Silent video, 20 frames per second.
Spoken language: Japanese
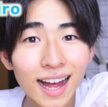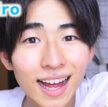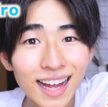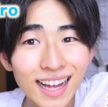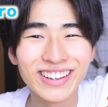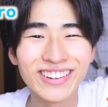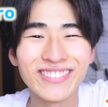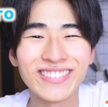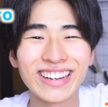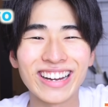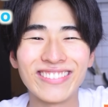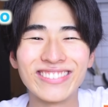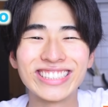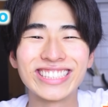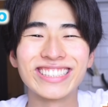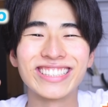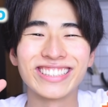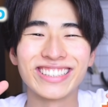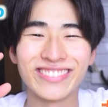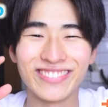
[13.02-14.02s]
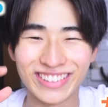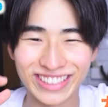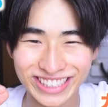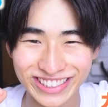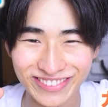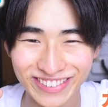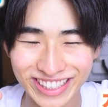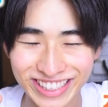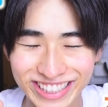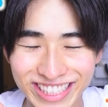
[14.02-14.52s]
どうも、上白と申
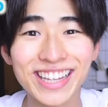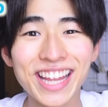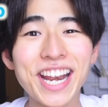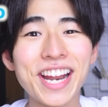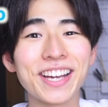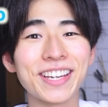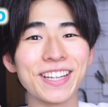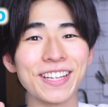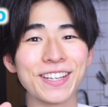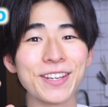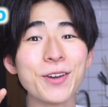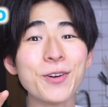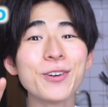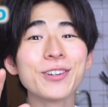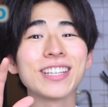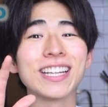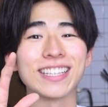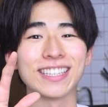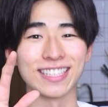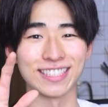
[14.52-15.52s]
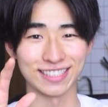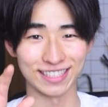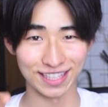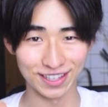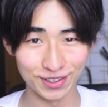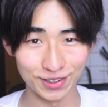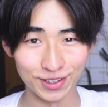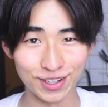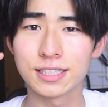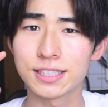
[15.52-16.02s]
します。てなわけで今日なんですけ
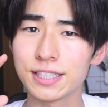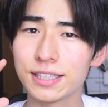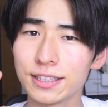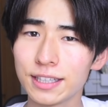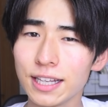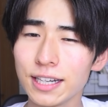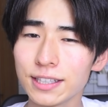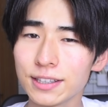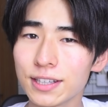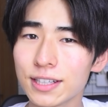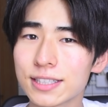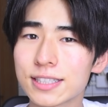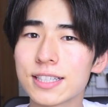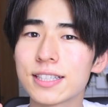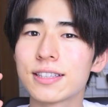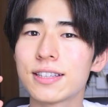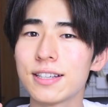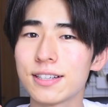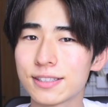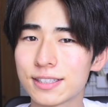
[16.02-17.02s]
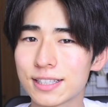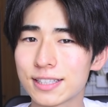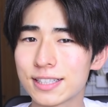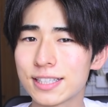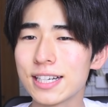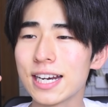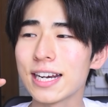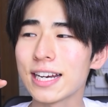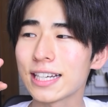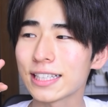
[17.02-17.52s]
ど、知ってる人は知ってるし、
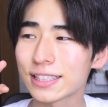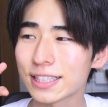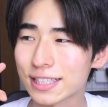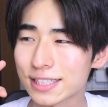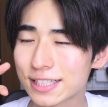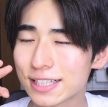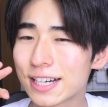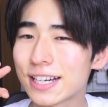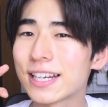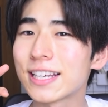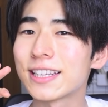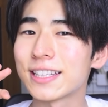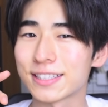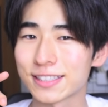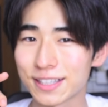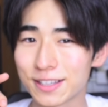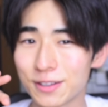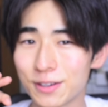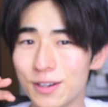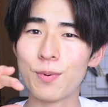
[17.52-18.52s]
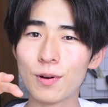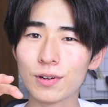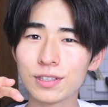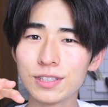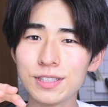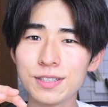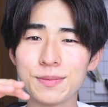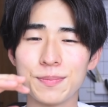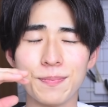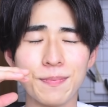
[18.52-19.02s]
知らない人は知らないんですけど、
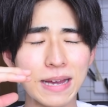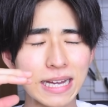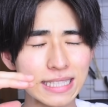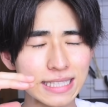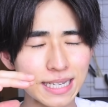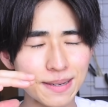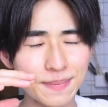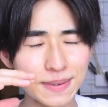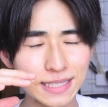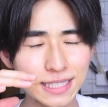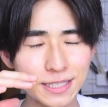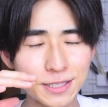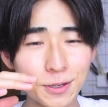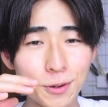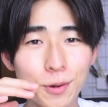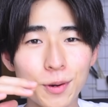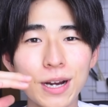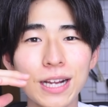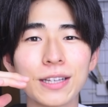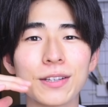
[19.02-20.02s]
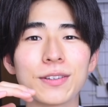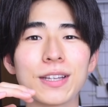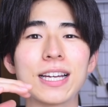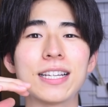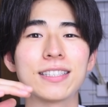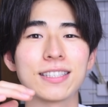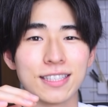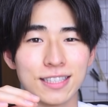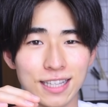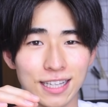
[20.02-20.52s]
僕、めちゃめちゃチョコレート大好き